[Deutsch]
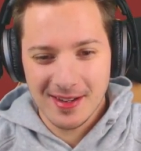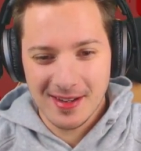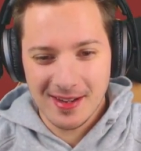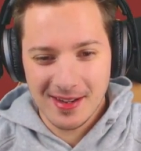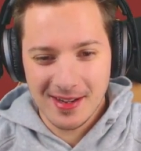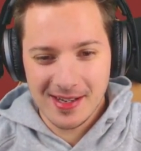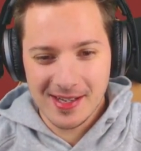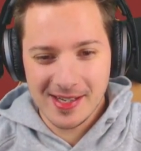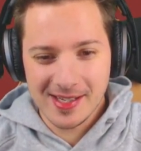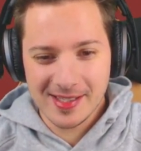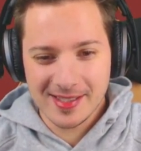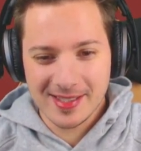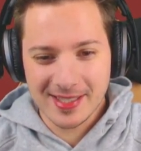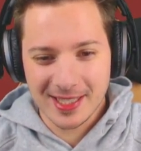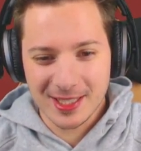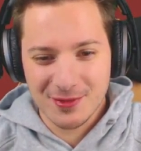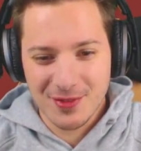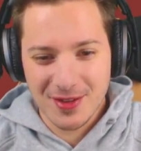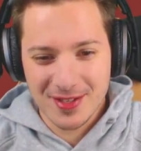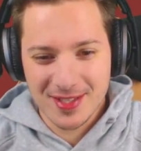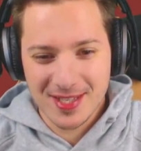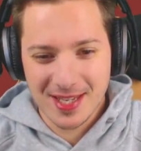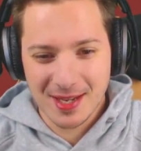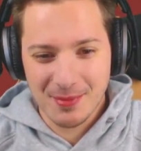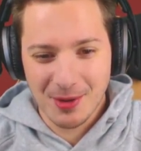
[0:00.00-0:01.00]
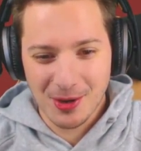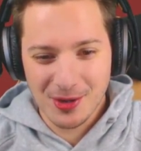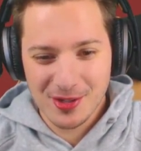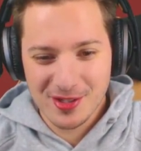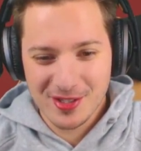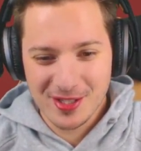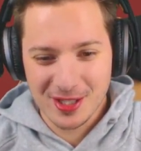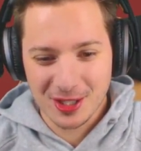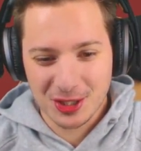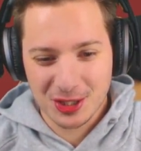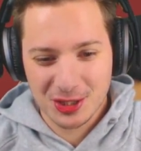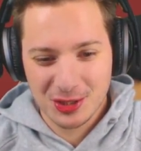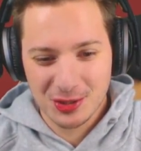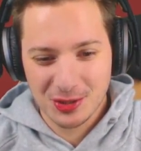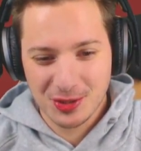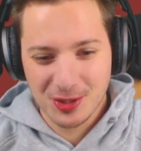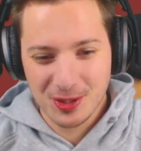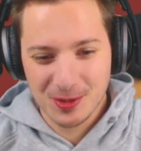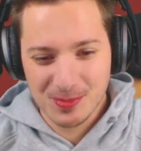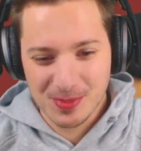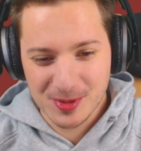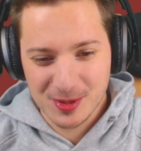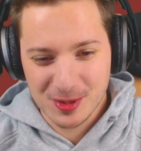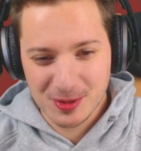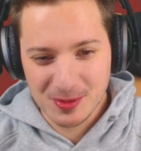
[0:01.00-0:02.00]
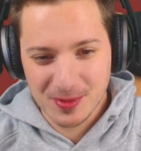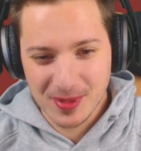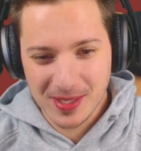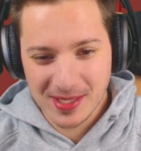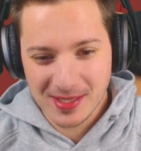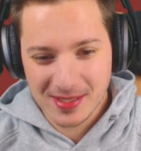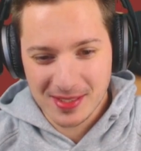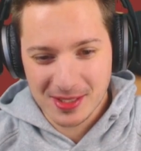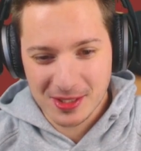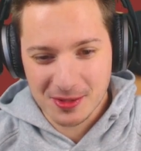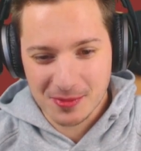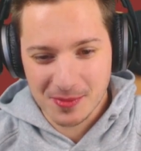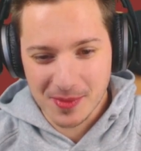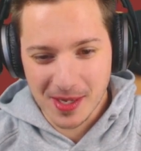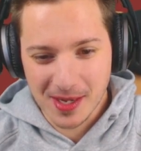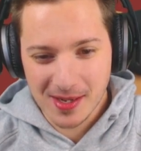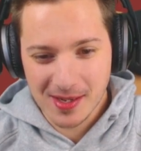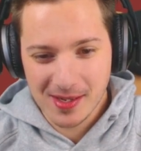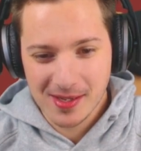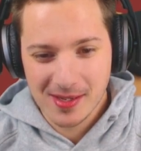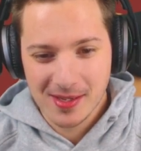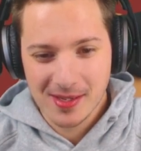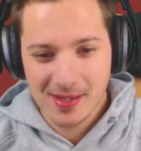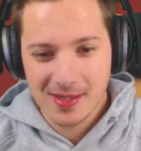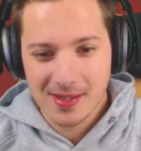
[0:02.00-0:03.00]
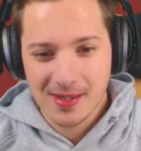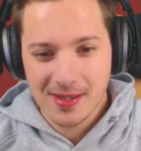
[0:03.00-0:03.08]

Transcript: Alter, ich werde hier aber auch zerstückelt bis zum geht nicht mehr.